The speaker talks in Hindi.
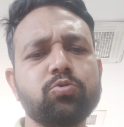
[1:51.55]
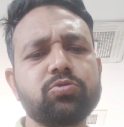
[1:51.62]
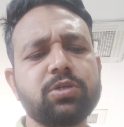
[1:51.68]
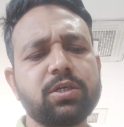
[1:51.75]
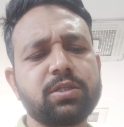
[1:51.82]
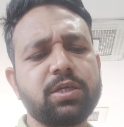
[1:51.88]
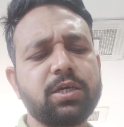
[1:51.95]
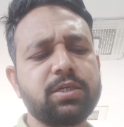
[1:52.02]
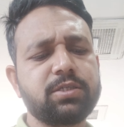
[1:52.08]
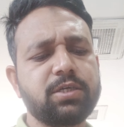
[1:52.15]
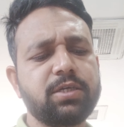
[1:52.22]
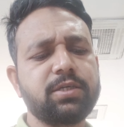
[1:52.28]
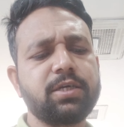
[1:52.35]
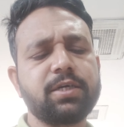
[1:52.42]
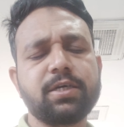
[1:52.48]
पूछ सकता है कि
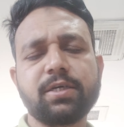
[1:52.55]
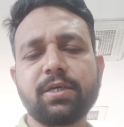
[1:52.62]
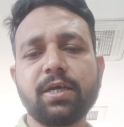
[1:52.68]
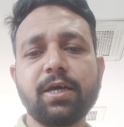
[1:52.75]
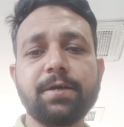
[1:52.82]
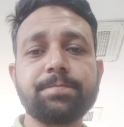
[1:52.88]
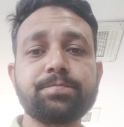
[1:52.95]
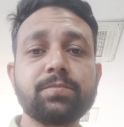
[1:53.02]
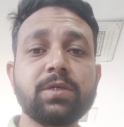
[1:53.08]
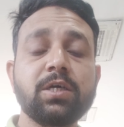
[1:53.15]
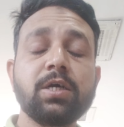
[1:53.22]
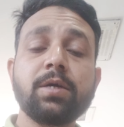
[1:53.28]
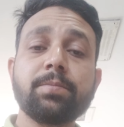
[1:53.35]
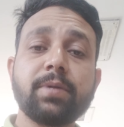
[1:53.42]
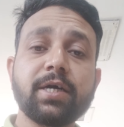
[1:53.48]
सर ये क्या क्या
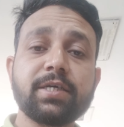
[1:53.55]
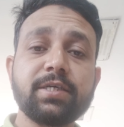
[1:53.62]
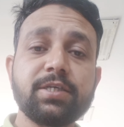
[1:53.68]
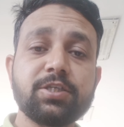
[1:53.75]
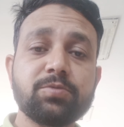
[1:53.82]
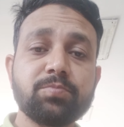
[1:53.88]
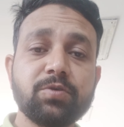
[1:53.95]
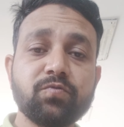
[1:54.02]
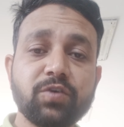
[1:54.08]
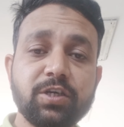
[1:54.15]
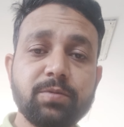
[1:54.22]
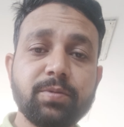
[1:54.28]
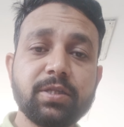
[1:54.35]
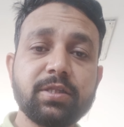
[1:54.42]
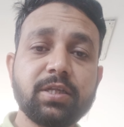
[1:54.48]
है बाकी इसमें
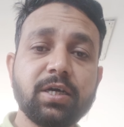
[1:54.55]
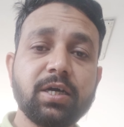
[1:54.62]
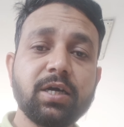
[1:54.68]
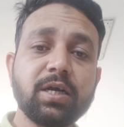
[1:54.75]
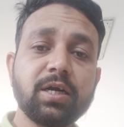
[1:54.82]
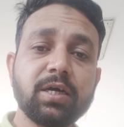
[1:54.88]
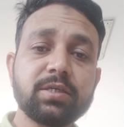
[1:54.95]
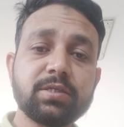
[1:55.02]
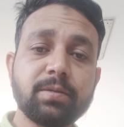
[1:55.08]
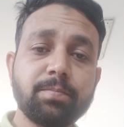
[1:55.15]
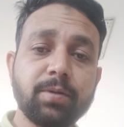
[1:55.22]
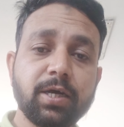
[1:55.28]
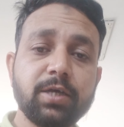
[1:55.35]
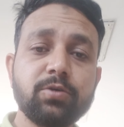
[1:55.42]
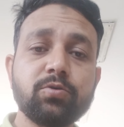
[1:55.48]
वही बंदा का
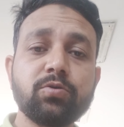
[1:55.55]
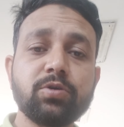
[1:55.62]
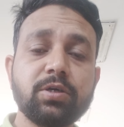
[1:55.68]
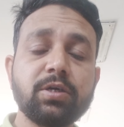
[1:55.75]
सप्लाई